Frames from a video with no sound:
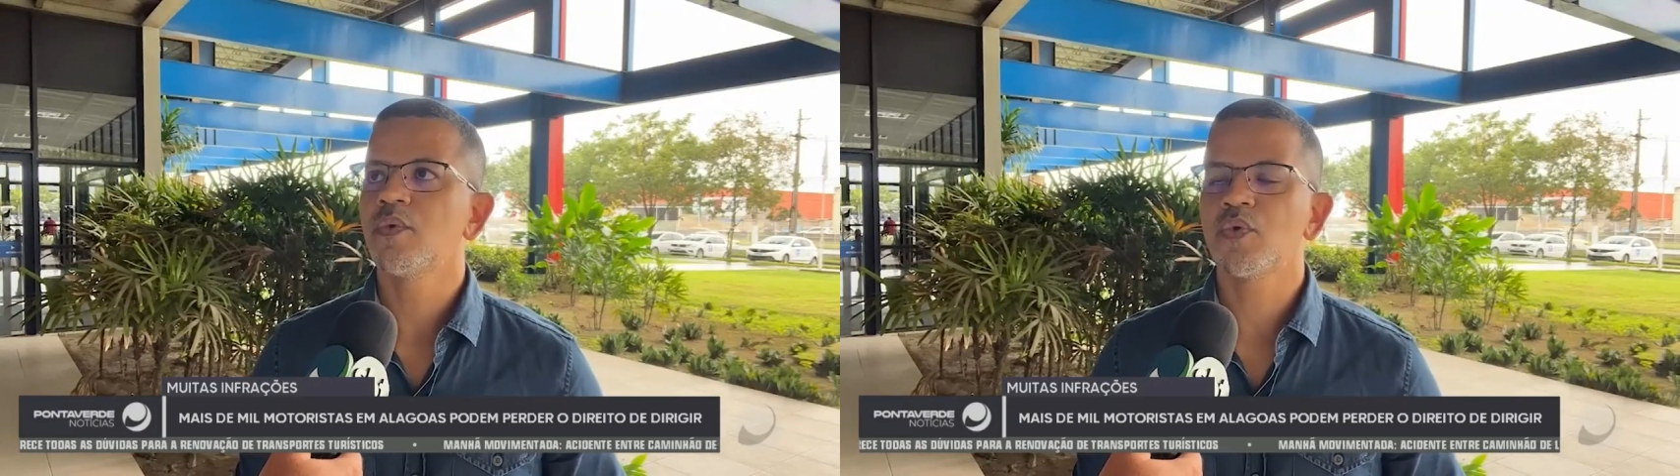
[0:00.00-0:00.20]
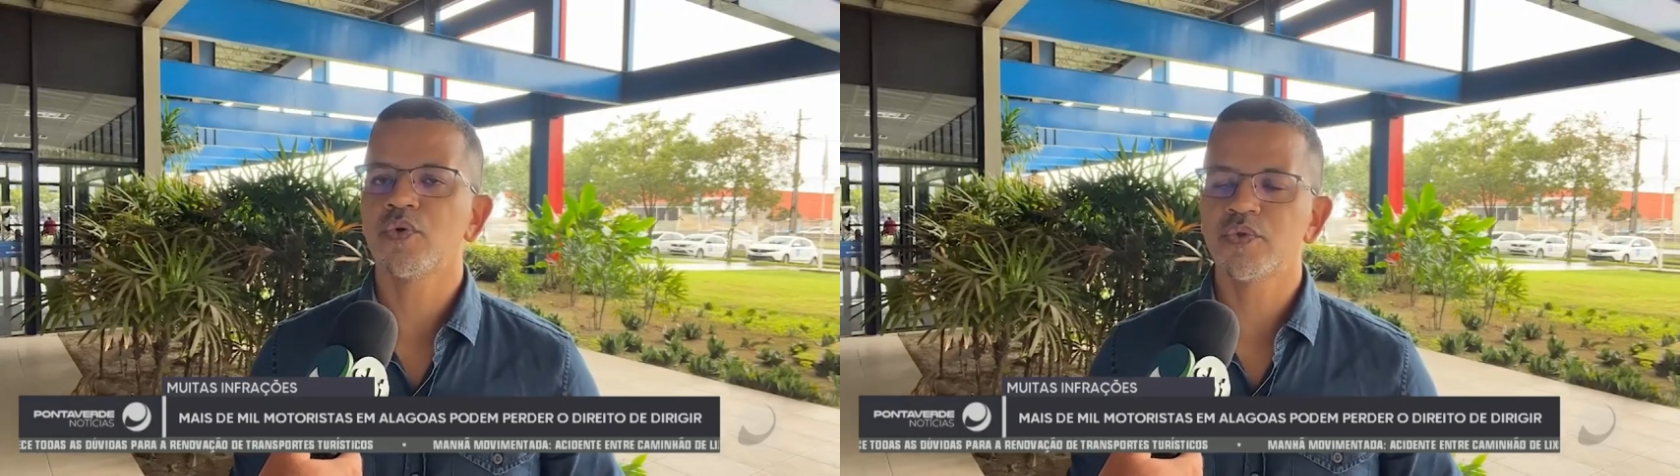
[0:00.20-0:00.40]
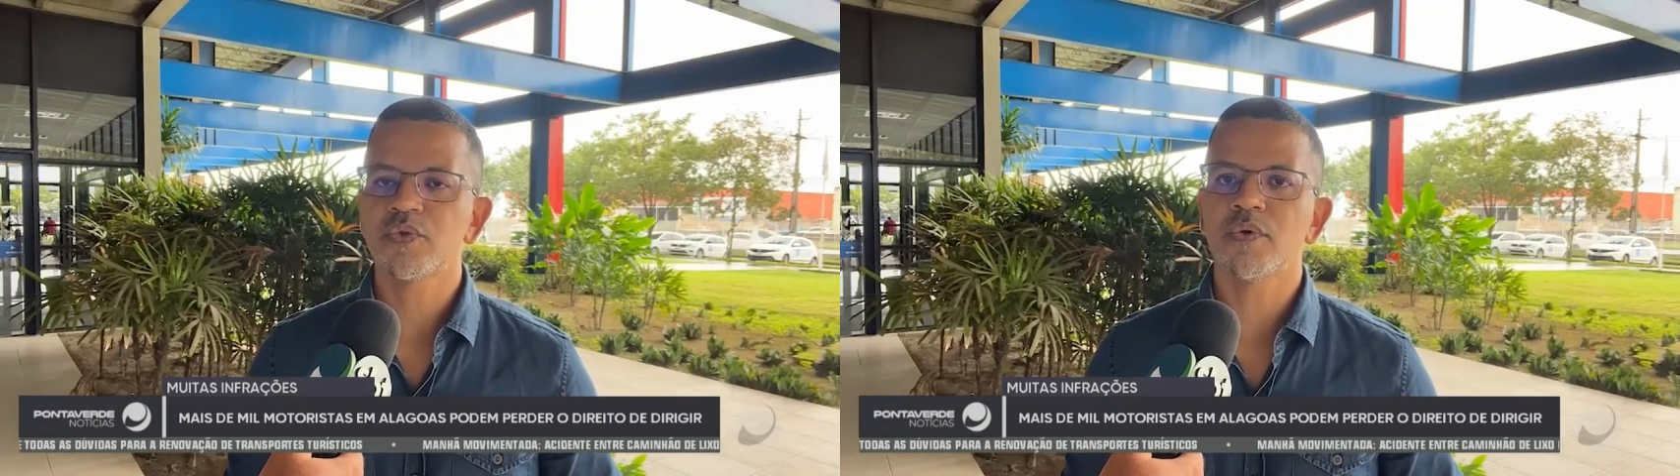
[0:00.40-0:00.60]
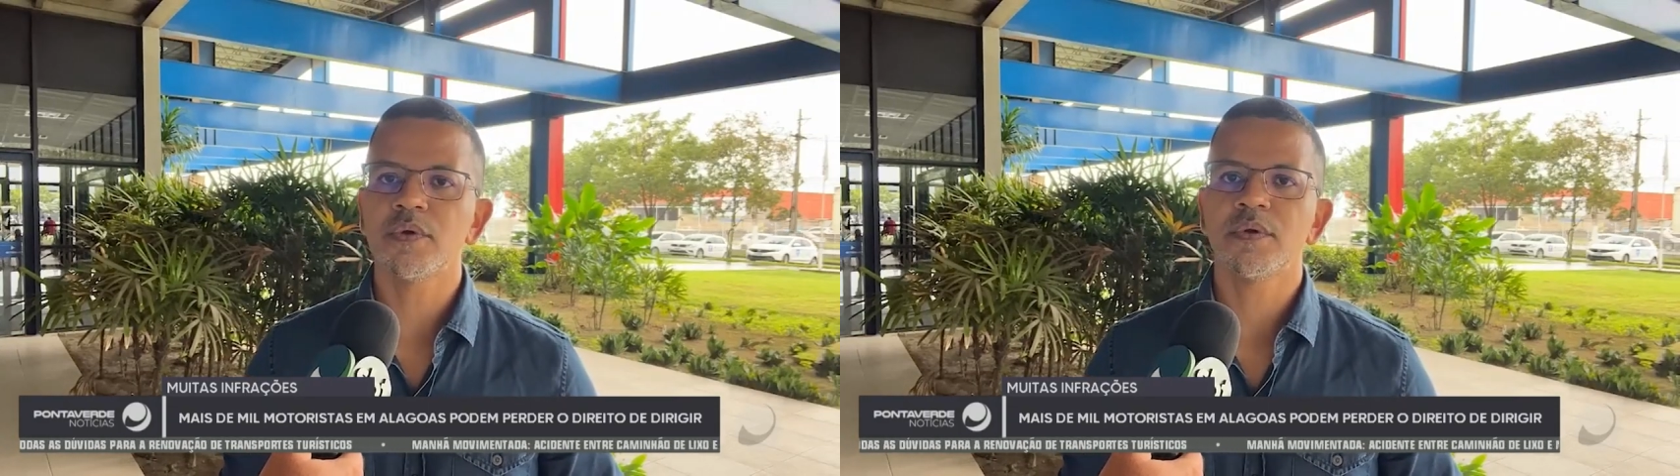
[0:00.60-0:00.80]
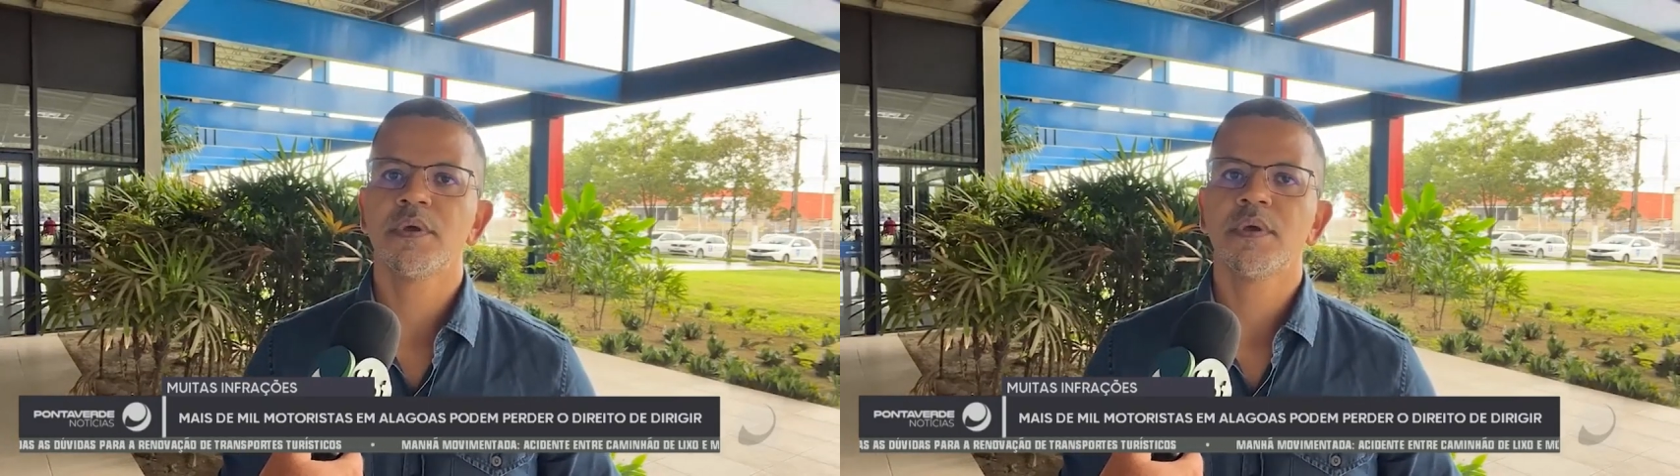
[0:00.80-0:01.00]
o
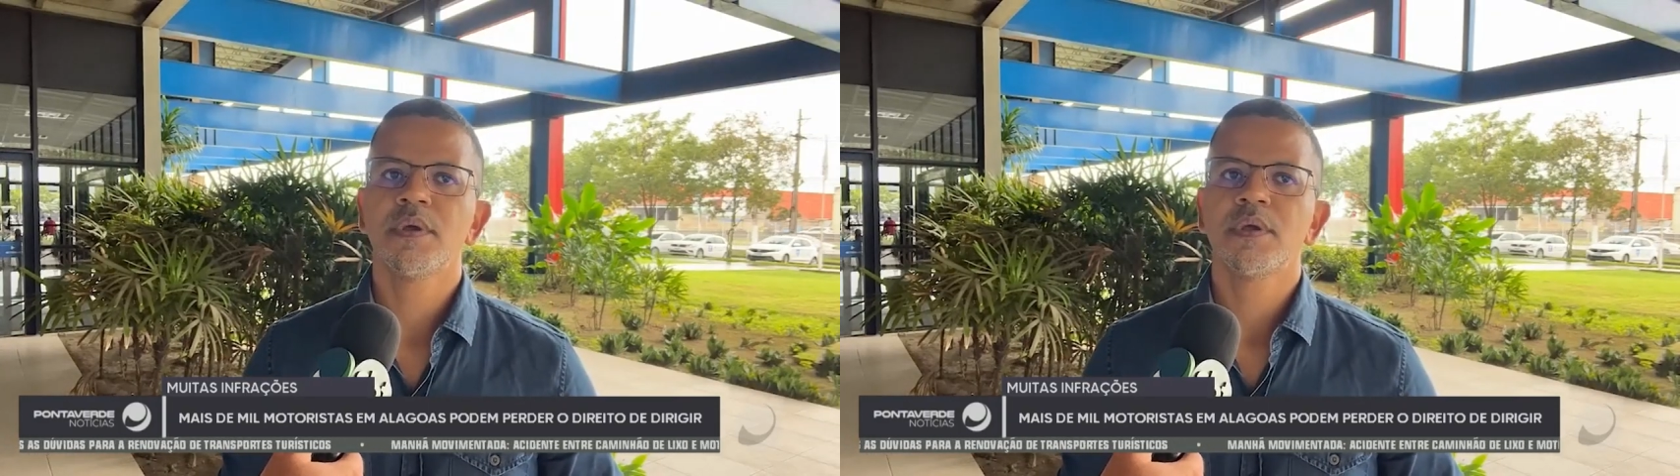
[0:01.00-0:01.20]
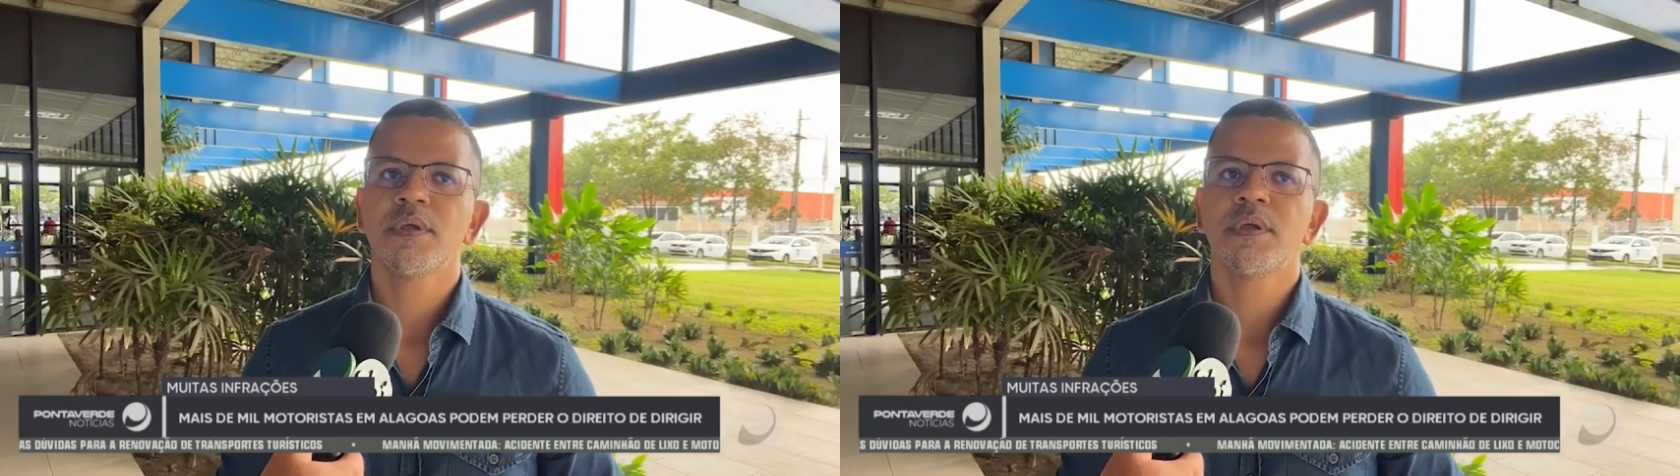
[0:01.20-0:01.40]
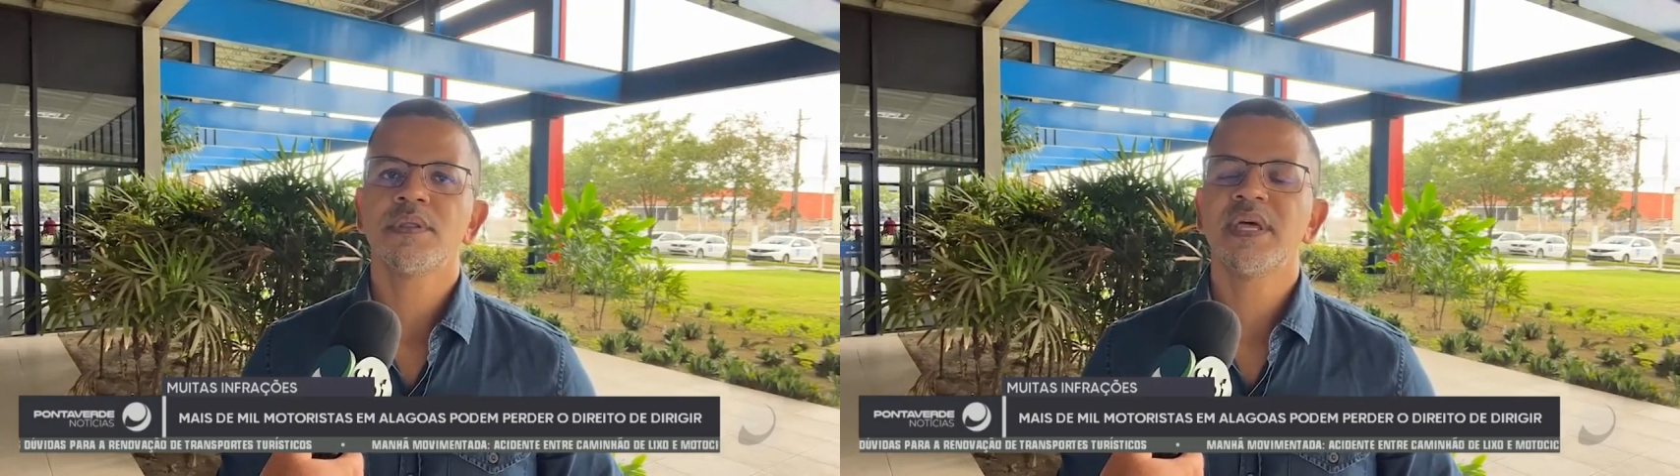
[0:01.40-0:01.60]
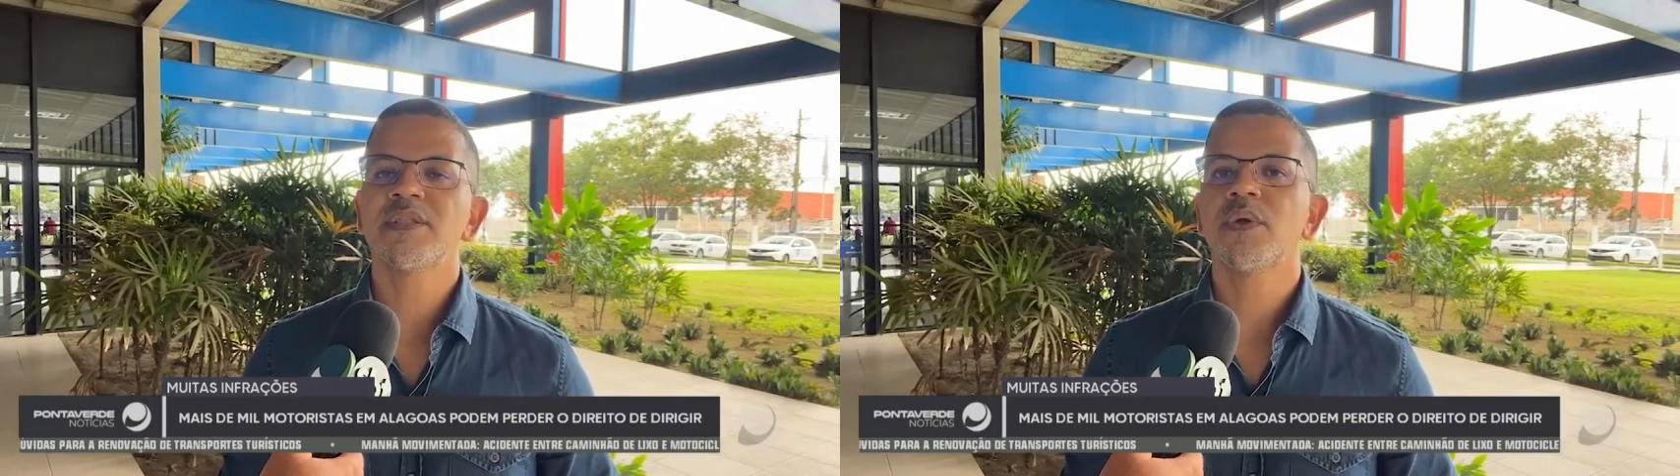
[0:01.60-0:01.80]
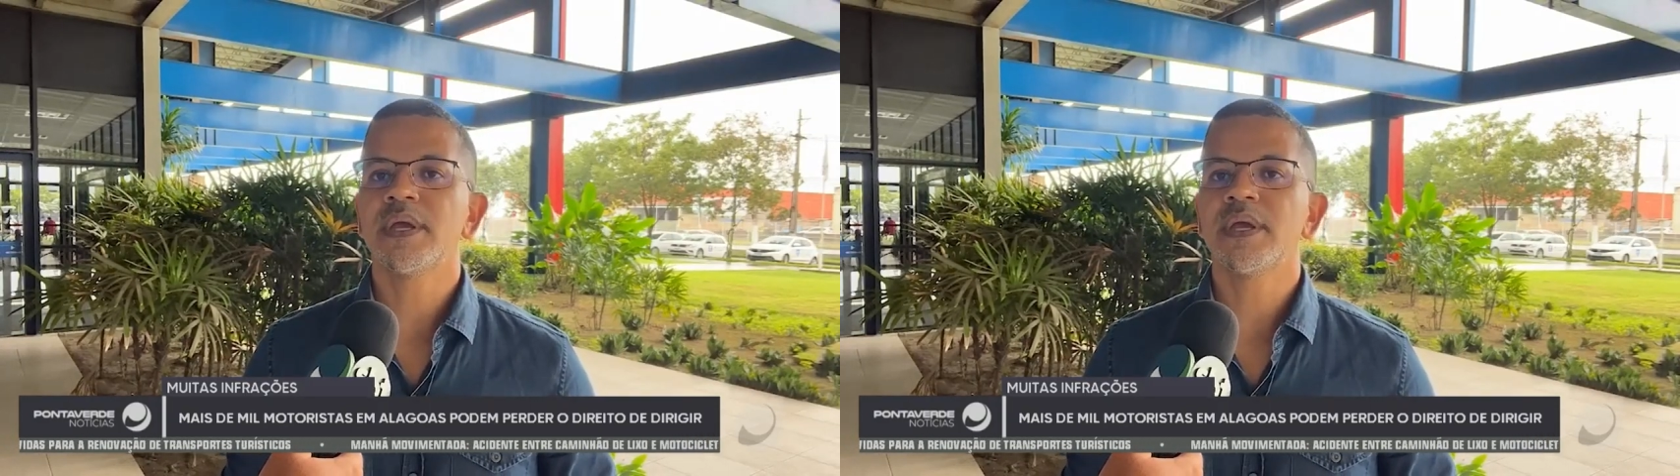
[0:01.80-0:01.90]
condutor, dando